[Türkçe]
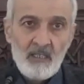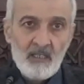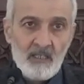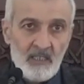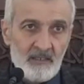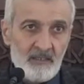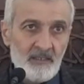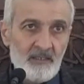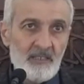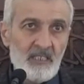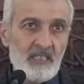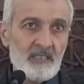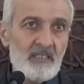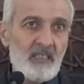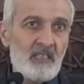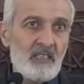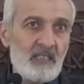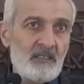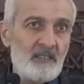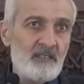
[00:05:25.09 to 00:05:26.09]
Kadınlar
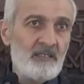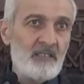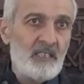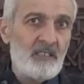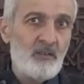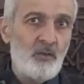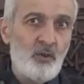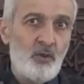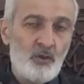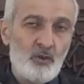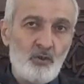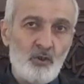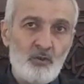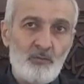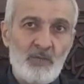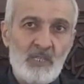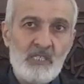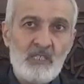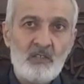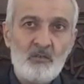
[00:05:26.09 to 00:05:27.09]
da kadınları hor
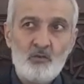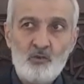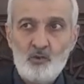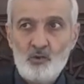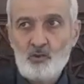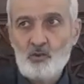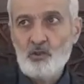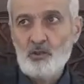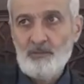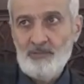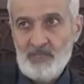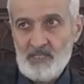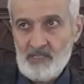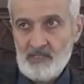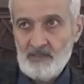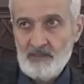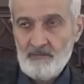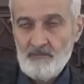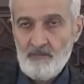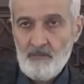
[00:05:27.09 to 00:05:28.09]
görmesin, küçük görmesin.